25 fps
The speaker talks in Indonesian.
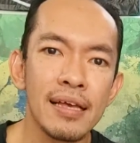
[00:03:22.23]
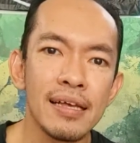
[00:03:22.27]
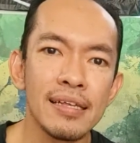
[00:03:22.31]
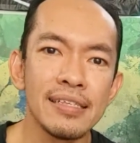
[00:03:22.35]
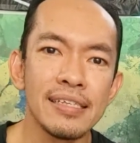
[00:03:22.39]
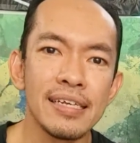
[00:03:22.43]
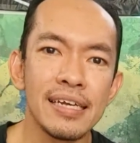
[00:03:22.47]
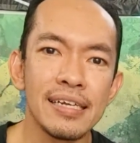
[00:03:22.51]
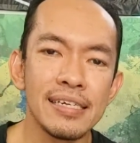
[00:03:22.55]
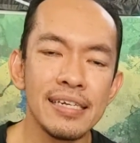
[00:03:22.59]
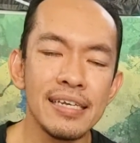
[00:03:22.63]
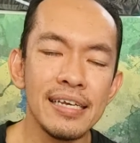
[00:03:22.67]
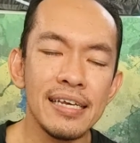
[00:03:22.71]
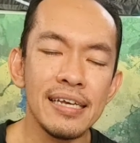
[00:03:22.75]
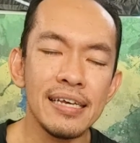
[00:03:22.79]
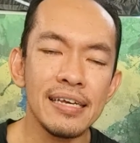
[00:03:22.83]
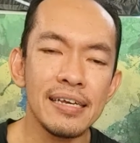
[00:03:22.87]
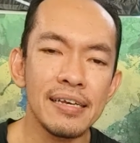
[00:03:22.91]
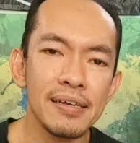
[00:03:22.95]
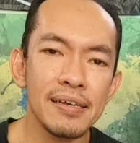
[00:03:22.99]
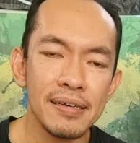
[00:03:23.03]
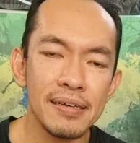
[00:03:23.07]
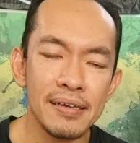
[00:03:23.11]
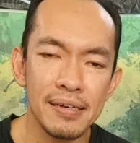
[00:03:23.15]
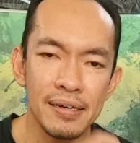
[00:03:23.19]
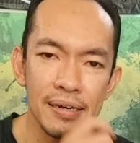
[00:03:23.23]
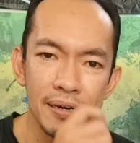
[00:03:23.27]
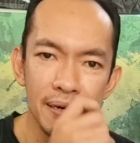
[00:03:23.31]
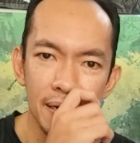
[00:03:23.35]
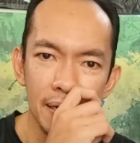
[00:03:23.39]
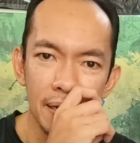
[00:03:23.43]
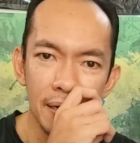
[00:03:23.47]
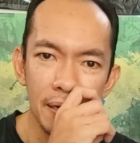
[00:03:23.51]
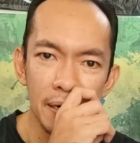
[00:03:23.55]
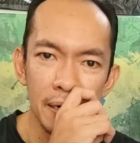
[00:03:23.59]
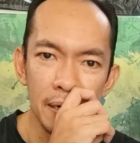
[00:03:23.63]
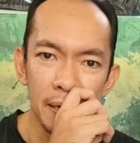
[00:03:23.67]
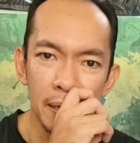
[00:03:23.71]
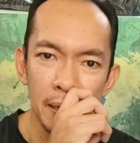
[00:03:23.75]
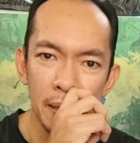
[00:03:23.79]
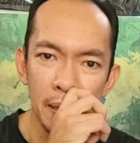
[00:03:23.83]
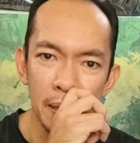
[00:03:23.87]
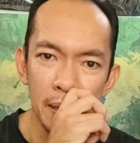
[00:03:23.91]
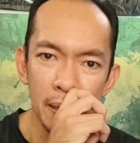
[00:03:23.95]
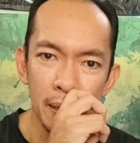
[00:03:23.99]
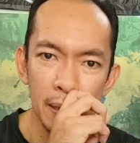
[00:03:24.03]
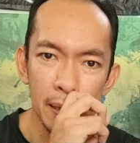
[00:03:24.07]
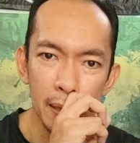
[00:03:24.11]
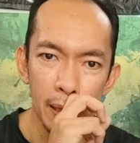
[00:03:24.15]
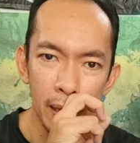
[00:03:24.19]
Jadi
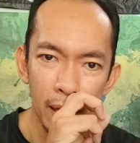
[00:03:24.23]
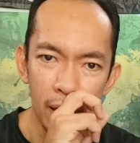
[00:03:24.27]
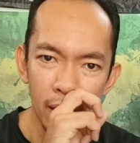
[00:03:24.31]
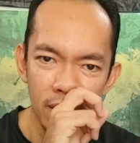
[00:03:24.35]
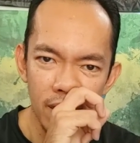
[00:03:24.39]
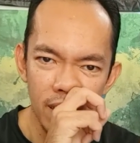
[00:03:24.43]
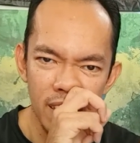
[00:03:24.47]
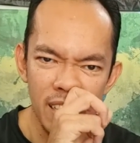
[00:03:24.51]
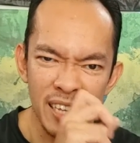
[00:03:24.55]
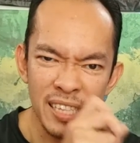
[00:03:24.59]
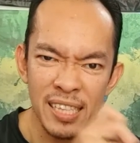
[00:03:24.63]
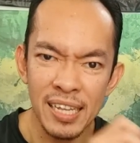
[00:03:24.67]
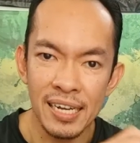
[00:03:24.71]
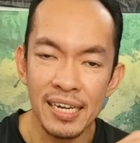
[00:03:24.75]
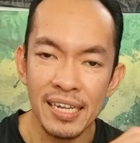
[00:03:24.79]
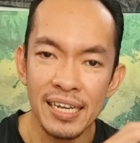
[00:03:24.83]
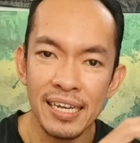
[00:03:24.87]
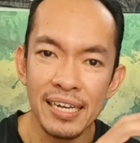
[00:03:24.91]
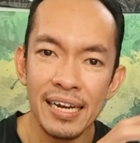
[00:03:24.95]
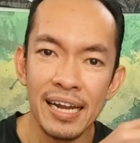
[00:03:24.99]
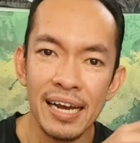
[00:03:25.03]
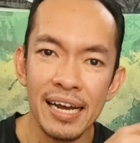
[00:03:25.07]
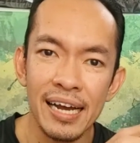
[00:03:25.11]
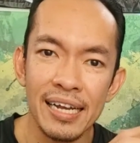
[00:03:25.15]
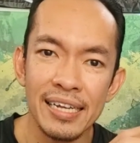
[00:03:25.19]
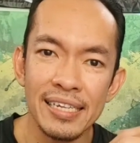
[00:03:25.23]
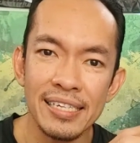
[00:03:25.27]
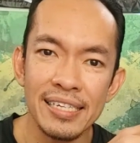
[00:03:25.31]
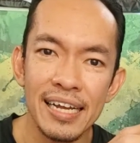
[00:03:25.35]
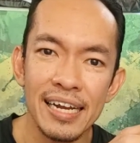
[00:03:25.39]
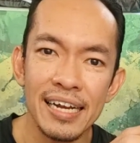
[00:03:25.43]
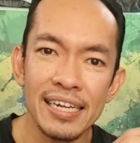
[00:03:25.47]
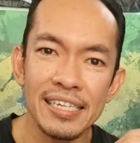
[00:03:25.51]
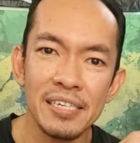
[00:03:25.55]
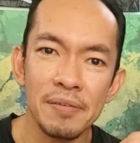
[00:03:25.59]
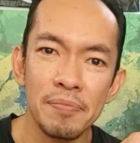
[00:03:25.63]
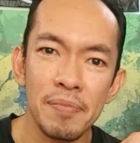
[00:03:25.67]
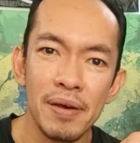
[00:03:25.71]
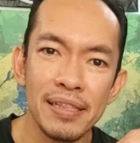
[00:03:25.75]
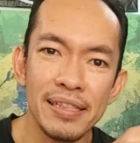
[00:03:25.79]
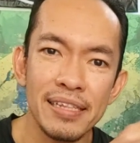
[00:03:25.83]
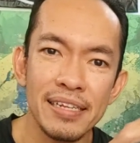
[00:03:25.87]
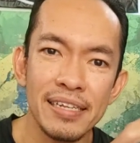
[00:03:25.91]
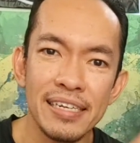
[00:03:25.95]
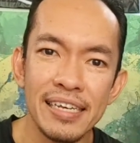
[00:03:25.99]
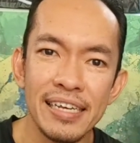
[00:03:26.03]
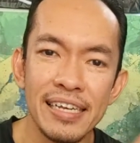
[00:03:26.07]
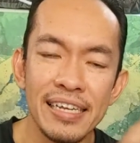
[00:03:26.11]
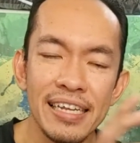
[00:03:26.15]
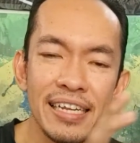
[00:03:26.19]
eh, otot kita digerakkan secara
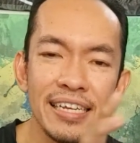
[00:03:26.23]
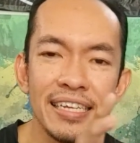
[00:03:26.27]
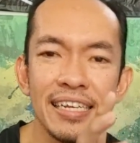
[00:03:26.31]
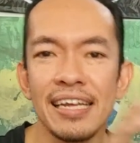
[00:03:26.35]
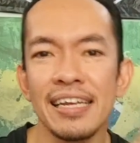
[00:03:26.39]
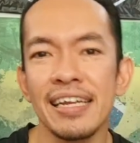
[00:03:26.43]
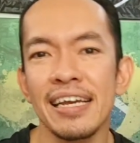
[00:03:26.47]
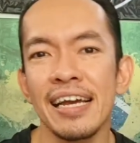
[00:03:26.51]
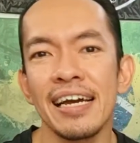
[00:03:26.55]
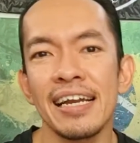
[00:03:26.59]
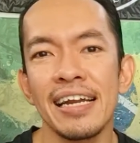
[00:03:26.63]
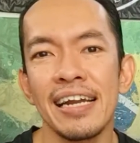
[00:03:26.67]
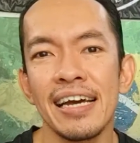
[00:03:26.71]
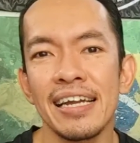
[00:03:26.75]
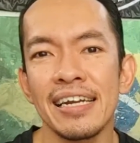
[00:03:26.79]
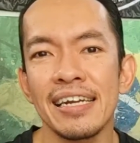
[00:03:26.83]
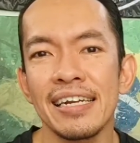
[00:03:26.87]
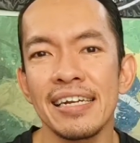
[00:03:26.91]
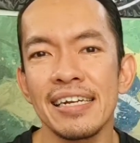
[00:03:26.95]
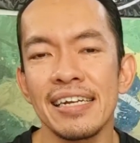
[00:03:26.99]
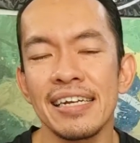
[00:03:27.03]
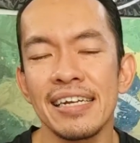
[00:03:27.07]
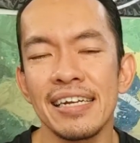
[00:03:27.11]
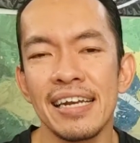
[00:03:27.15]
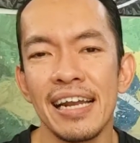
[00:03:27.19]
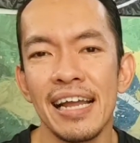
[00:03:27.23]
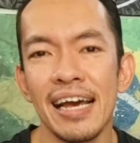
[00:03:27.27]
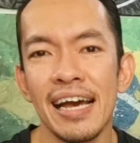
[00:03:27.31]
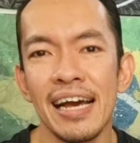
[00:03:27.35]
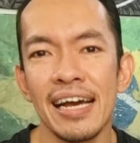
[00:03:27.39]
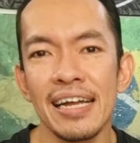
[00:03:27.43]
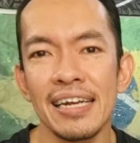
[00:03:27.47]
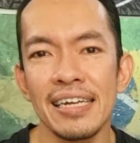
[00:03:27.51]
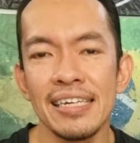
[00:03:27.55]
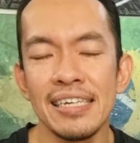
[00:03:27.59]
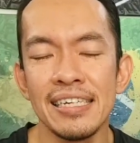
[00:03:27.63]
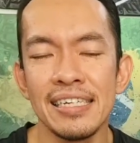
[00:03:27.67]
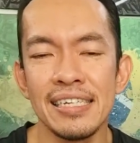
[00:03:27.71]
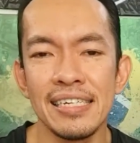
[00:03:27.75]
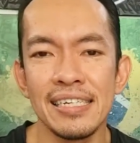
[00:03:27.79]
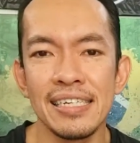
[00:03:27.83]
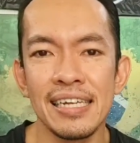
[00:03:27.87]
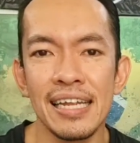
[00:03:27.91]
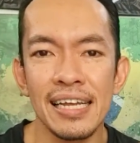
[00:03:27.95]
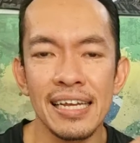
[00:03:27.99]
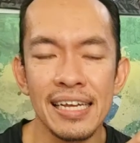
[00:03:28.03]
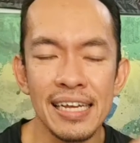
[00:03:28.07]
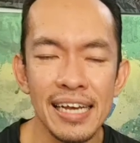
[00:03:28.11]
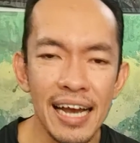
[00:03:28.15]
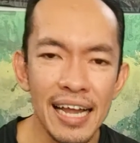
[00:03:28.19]
simetri kiri dan kanan. Nah,
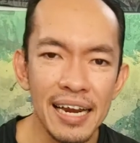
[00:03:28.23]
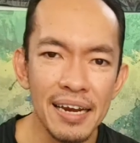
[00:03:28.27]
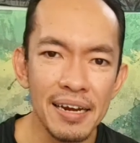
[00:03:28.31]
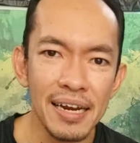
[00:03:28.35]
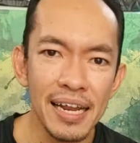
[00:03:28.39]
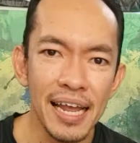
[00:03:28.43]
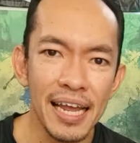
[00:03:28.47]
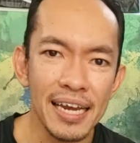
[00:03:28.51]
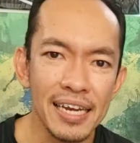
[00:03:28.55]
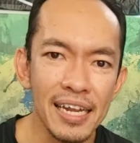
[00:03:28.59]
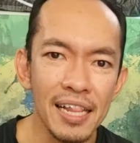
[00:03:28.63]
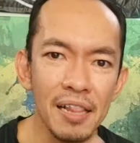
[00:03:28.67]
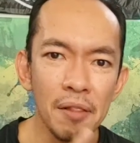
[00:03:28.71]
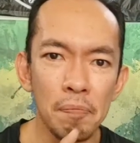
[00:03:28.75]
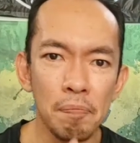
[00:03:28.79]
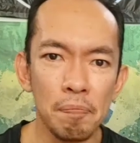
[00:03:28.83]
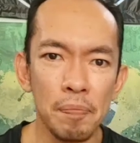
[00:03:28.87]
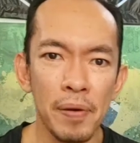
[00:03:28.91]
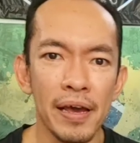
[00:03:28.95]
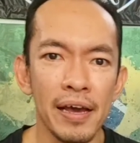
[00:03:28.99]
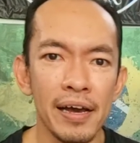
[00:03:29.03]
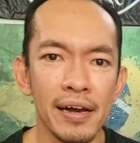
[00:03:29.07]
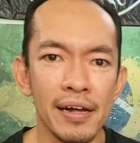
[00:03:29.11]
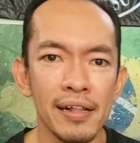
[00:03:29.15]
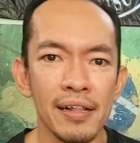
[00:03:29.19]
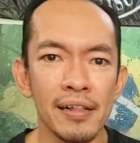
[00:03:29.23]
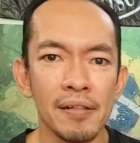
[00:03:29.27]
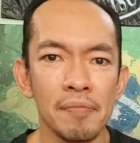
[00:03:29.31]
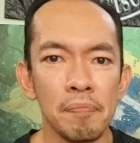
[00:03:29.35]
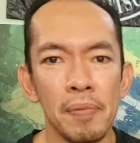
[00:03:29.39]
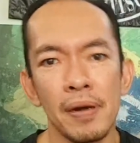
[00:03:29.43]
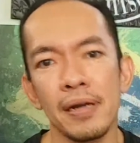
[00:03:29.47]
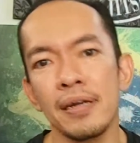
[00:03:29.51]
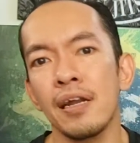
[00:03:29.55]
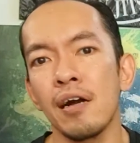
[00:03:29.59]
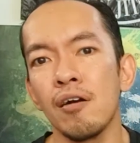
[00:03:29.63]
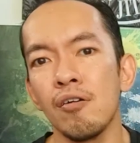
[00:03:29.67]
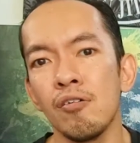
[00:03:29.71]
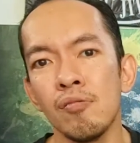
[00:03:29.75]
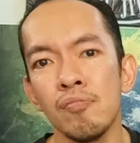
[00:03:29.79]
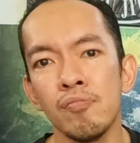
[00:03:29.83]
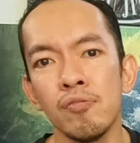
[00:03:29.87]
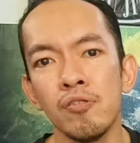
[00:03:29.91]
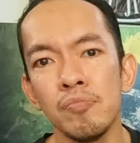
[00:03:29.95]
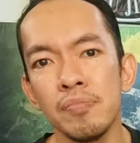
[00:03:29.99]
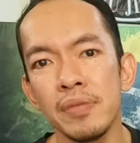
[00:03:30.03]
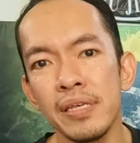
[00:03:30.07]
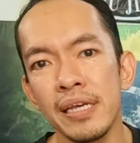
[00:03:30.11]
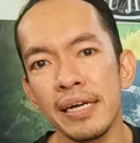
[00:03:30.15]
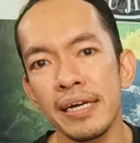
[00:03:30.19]
dengan kettlebell pada
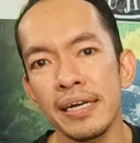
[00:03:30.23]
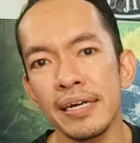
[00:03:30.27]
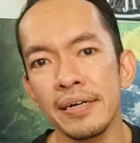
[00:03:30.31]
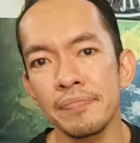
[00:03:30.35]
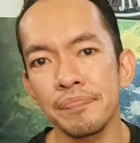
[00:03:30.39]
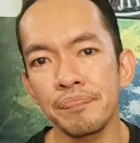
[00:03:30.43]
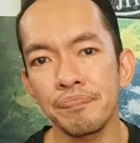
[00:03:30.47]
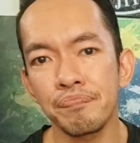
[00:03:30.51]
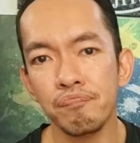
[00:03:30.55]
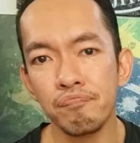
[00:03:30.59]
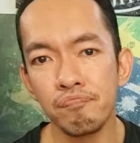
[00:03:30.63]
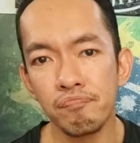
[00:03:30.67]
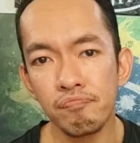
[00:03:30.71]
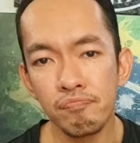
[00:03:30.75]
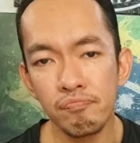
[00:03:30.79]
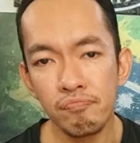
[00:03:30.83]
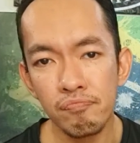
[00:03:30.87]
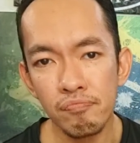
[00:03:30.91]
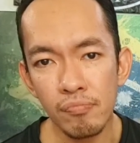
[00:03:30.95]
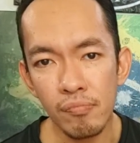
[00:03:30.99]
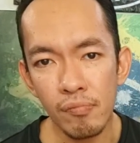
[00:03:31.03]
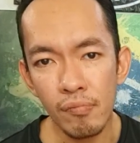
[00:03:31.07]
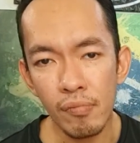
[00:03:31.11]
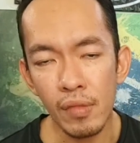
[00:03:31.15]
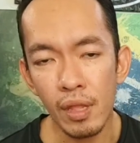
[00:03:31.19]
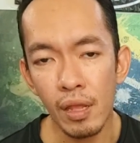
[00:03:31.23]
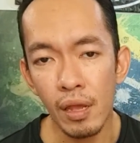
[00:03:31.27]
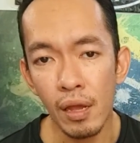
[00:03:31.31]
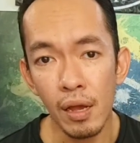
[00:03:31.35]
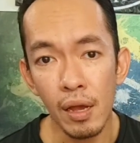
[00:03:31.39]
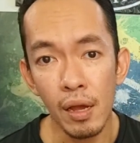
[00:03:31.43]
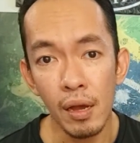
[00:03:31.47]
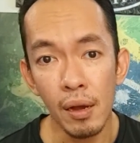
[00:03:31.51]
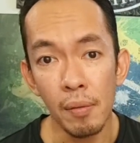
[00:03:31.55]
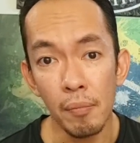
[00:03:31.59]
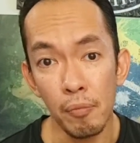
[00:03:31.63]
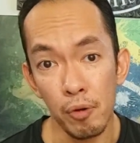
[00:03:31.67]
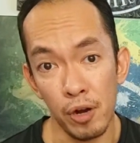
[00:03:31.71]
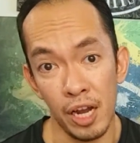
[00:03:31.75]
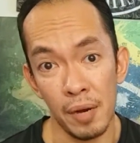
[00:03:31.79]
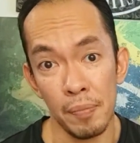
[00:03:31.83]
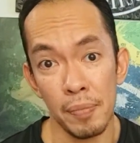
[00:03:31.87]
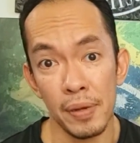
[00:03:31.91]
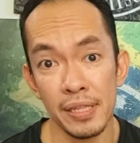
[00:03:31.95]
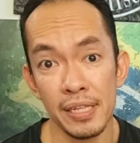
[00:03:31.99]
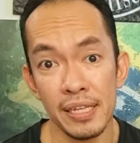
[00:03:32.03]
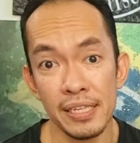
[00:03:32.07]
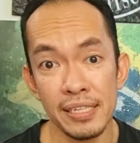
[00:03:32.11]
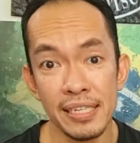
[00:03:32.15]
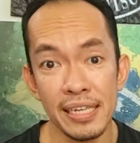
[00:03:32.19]
umumnya bukan
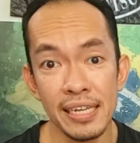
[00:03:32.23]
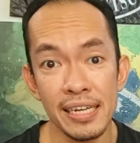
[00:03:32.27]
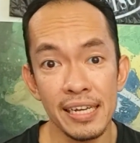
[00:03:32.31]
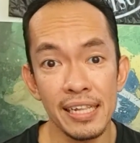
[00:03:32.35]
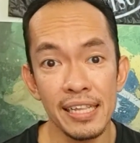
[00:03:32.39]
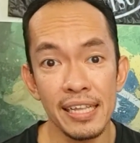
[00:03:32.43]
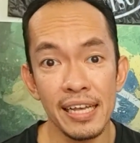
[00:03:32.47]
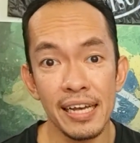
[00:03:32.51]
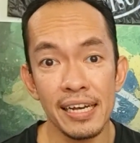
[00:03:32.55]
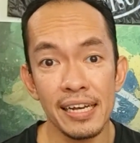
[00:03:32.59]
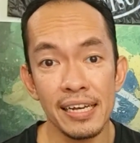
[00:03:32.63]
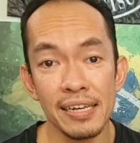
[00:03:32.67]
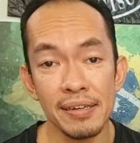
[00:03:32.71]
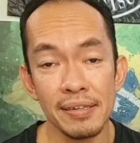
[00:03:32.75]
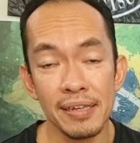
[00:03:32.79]
berarti single ya.